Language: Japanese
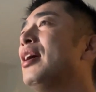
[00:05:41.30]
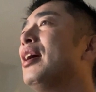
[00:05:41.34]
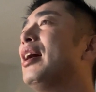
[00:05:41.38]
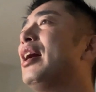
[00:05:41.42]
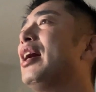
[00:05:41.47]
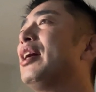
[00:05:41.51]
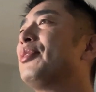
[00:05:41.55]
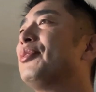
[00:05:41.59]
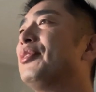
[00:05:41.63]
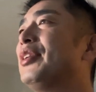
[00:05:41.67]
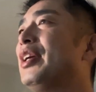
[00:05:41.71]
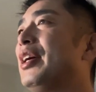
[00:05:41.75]

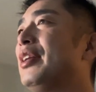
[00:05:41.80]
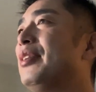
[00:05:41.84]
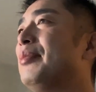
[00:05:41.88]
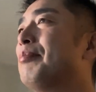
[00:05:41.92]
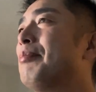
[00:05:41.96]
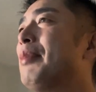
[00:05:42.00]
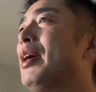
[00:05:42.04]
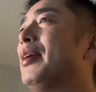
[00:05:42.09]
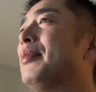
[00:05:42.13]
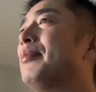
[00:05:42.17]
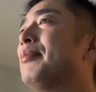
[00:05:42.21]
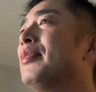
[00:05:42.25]
あのね
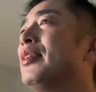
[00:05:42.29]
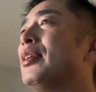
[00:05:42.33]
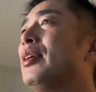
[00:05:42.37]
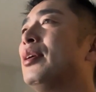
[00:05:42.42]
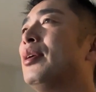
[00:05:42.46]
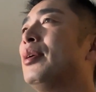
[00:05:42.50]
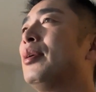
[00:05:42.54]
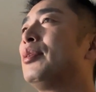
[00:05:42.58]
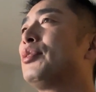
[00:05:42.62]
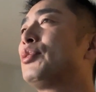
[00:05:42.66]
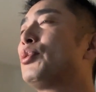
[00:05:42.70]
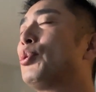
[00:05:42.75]
まあ
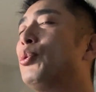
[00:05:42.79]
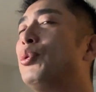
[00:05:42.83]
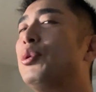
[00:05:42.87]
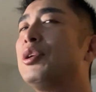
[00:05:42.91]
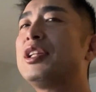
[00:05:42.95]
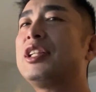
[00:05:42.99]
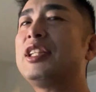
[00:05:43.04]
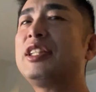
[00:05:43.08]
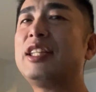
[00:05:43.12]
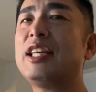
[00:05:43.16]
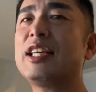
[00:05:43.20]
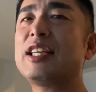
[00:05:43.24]
長
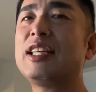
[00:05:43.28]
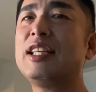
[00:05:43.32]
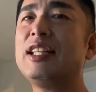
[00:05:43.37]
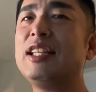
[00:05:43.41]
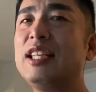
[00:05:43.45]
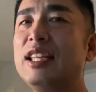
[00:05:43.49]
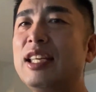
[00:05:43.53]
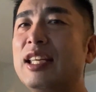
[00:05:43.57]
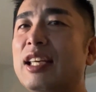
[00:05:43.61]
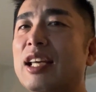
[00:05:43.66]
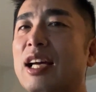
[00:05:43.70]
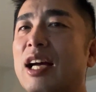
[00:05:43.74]
期的
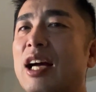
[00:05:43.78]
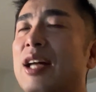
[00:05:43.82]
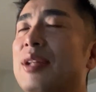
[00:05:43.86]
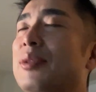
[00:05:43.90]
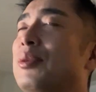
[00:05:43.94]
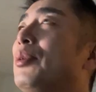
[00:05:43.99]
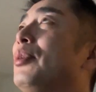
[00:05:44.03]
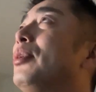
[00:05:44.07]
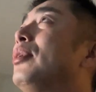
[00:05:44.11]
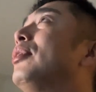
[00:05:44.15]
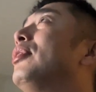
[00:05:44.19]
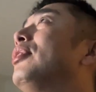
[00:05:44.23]
にあ
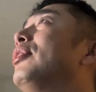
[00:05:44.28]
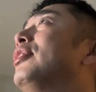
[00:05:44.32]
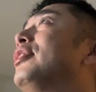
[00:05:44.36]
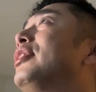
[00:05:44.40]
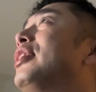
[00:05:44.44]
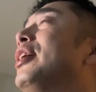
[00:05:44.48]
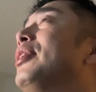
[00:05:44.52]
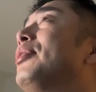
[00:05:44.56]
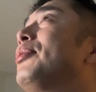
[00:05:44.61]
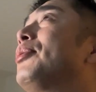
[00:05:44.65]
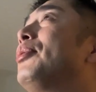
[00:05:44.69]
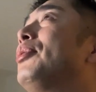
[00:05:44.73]
の
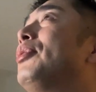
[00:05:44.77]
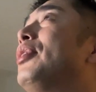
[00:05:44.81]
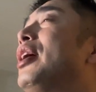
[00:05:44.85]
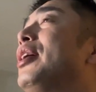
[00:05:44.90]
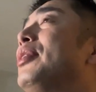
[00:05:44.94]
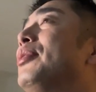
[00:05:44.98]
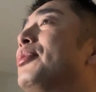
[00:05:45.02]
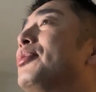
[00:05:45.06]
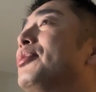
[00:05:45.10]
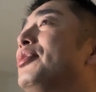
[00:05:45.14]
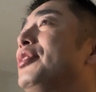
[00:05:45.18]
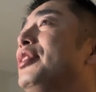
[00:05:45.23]
ちゃんとあ
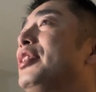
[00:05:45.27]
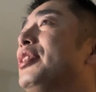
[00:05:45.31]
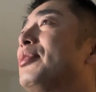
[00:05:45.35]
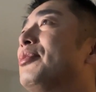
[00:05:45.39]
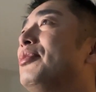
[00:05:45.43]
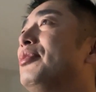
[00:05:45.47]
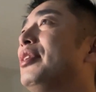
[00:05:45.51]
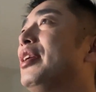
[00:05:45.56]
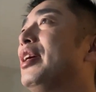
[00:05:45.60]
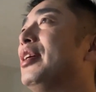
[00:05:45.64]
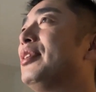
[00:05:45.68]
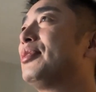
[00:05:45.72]
の軍事
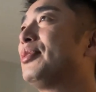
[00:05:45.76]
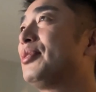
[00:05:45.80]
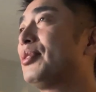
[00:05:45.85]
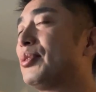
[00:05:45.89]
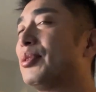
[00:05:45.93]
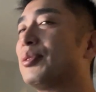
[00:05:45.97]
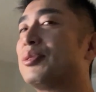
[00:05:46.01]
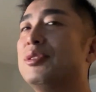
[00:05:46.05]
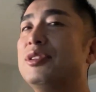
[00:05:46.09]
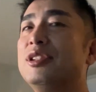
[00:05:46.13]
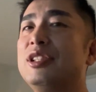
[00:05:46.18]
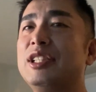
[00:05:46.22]
訓練する
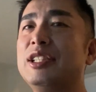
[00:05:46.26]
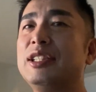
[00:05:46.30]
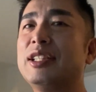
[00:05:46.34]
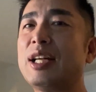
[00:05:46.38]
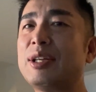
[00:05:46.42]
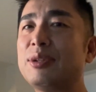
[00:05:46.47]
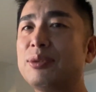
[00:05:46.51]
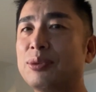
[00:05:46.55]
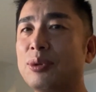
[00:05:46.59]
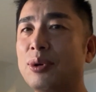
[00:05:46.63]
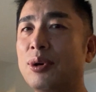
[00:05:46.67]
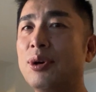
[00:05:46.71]
と軍人にな
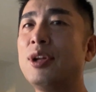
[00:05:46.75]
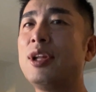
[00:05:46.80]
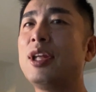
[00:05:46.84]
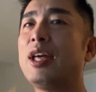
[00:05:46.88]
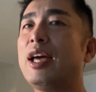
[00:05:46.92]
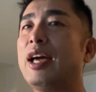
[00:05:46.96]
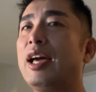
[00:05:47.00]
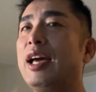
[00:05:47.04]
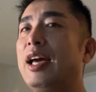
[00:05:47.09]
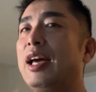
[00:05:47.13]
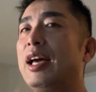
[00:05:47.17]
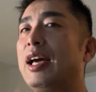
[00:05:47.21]
ると、
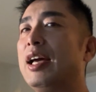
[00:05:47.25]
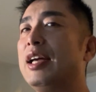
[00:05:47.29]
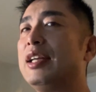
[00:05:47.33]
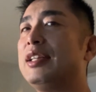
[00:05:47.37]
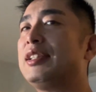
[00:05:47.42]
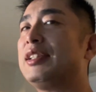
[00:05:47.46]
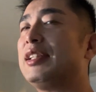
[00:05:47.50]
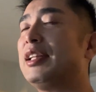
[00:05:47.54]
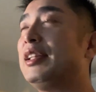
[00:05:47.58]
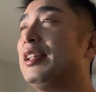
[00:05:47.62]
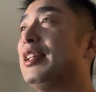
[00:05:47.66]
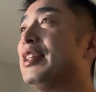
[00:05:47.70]
えー、
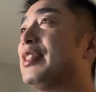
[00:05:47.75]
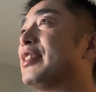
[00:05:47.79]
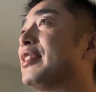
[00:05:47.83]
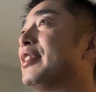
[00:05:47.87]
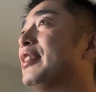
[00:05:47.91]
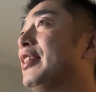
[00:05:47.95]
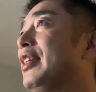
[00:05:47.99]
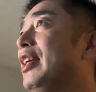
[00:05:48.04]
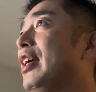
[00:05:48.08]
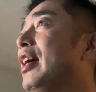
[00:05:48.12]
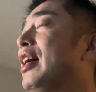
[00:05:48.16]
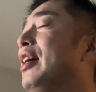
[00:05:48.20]
してです
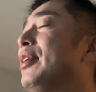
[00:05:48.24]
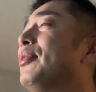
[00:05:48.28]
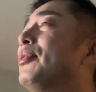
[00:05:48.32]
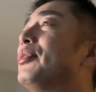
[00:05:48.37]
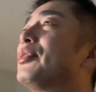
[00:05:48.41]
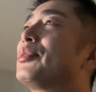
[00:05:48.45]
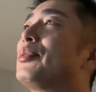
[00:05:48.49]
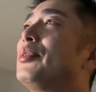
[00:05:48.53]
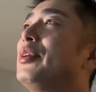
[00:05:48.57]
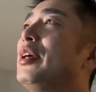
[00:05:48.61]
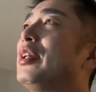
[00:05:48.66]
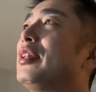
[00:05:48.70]
ねあの
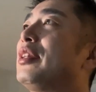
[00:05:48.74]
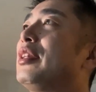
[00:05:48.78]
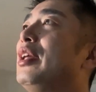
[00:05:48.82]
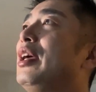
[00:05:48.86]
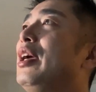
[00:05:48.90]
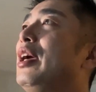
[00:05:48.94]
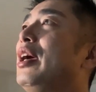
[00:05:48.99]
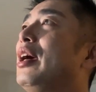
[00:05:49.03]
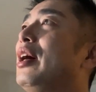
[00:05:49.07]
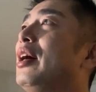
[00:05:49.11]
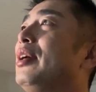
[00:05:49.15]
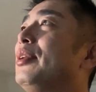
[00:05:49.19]
そうやっ
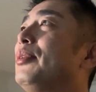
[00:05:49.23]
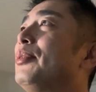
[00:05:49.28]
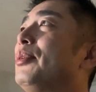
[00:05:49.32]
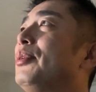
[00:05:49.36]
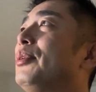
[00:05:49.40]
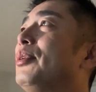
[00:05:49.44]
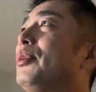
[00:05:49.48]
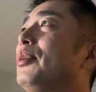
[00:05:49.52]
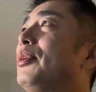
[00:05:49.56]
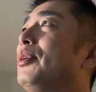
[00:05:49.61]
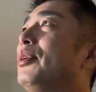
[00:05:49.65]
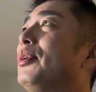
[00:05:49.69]
てあ
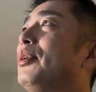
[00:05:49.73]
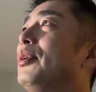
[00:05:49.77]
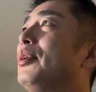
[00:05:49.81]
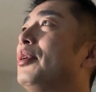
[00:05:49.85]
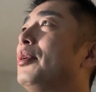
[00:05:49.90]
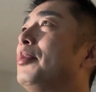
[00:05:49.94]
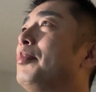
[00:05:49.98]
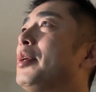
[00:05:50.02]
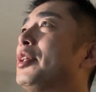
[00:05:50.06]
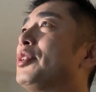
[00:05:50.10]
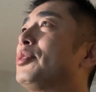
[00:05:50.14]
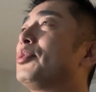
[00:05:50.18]
の、
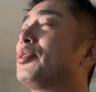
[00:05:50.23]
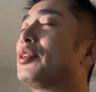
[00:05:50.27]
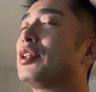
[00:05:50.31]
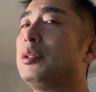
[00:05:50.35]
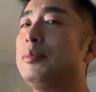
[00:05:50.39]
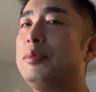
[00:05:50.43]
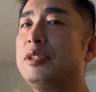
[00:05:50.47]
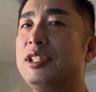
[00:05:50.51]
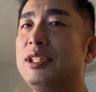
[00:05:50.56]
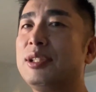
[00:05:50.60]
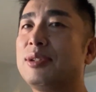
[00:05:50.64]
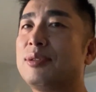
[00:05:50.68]
まあ、ちょっと
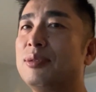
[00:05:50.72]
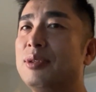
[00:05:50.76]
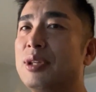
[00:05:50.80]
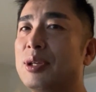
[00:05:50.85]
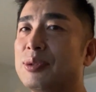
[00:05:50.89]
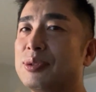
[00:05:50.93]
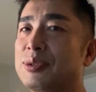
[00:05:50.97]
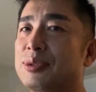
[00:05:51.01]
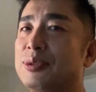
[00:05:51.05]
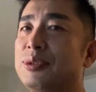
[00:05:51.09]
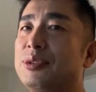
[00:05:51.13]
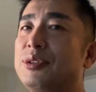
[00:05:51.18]
厳しい訓練を
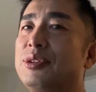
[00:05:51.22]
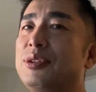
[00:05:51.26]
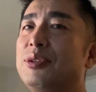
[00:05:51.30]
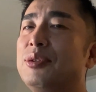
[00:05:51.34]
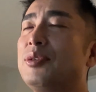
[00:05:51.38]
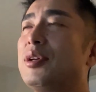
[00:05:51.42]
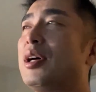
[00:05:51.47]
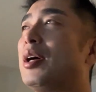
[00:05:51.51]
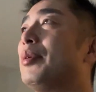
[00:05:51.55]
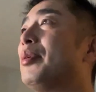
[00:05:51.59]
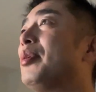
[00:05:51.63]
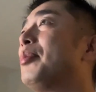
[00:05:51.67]
するっていう
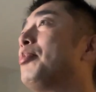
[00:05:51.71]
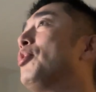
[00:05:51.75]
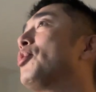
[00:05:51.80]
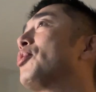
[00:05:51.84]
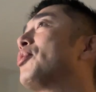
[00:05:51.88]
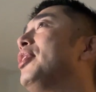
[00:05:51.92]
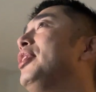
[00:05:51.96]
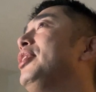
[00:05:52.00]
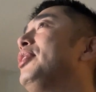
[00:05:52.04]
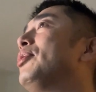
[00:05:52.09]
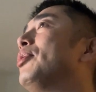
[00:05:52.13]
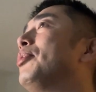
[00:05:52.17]
のは僕
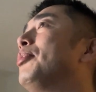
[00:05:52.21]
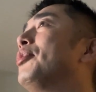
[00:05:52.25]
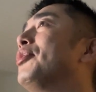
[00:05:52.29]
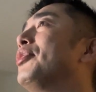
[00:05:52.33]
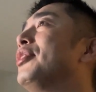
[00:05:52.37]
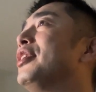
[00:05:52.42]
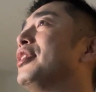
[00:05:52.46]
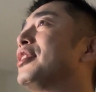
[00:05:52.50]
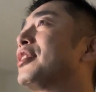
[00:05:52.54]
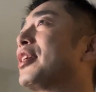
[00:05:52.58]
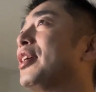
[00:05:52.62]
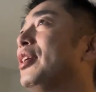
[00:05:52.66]
はいいと思うん
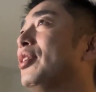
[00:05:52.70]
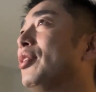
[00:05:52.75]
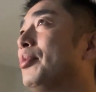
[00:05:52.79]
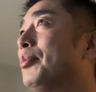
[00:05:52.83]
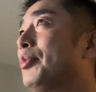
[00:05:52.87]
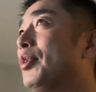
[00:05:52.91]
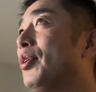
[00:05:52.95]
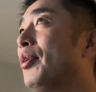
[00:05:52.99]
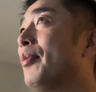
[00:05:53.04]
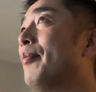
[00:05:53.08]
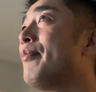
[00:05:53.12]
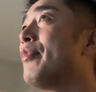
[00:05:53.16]
ですけど
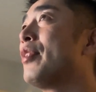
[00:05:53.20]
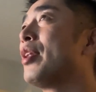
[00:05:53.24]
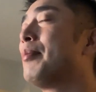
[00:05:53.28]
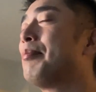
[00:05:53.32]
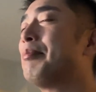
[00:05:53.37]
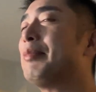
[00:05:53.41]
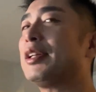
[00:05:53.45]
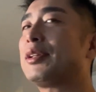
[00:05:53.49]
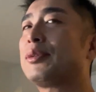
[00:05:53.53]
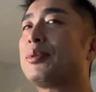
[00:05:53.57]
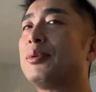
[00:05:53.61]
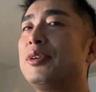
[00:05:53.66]
も、
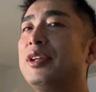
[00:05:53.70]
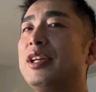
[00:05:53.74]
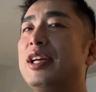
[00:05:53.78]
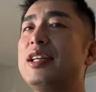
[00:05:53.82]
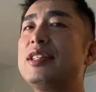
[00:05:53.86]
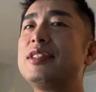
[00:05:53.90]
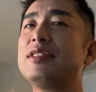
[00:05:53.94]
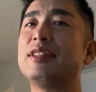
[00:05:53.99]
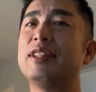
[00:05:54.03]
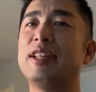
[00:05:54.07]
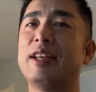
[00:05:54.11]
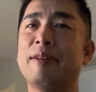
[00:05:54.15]
まあ、とりあえ
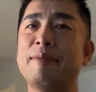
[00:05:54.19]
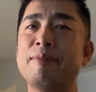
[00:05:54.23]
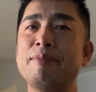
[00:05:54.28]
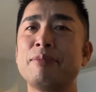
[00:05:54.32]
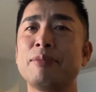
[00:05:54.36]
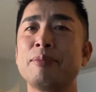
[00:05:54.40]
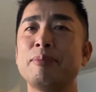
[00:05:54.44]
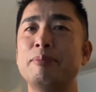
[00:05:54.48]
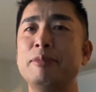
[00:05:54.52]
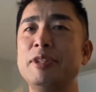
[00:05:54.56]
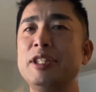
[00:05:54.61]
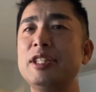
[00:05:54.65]
ずね
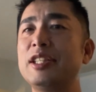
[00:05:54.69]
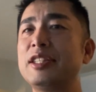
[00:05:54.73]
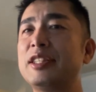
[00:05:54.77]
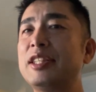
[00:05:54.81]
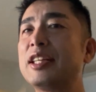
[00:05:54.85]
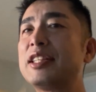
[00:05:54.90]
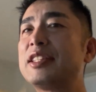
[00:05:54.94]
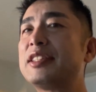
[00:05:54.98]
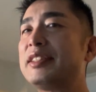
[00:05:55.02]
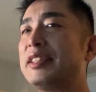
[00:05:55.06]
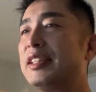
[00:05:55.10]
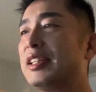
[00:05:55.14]
みんな
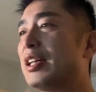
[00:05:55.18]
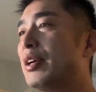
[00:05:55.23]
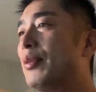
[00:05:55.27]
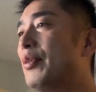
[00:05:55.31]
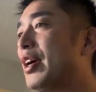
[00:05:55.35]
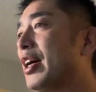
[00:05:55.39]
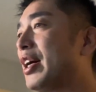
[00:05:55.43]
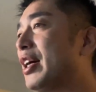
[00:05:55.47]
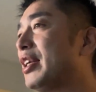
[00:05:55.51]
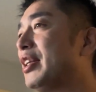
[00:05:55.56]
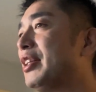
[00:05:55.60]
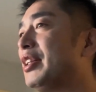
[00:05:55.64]
適性が
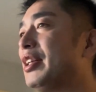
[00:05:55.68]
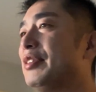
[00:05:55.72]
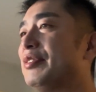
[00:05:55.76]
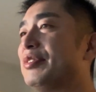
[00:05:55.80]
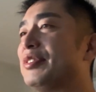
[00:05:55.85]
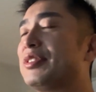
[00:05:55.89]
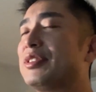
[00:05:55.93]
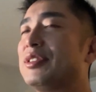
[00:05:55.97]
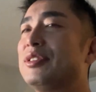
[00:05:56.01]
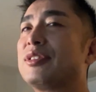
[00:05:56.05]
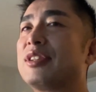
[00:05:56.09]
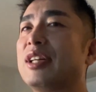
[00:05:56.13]
わからない普
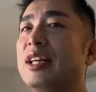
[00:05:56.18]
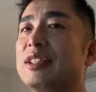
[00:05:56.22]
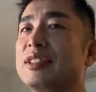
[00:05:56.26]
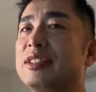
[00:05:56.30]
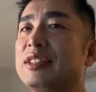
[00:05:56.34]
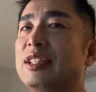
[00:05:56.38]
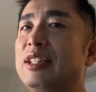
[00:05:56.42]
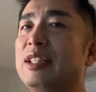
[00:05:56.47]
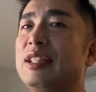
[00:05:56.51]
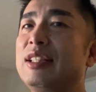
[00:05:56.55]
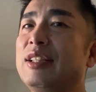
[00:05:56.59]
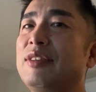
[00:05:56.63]
通の学
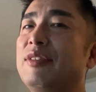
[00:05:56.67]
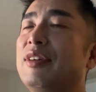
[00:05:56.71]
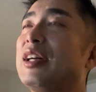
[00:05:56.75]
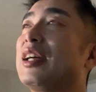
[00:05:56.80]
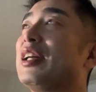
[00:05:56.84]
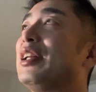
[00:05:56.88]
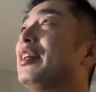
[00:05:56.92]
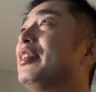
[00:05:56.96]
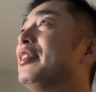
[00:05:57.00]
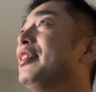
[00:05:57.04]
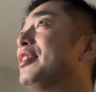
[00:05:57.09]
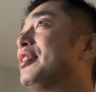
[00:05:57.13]
生なわけ
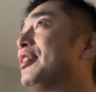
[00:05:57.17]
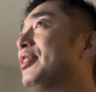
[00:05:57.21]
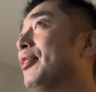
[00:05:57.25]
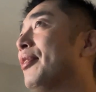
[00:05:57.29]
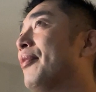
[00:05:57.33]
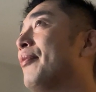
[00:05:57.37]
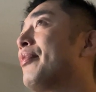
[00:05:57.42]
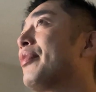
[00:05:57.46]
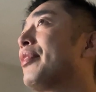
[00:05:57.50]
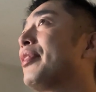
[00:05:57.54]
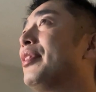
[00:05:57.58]
なんですよ。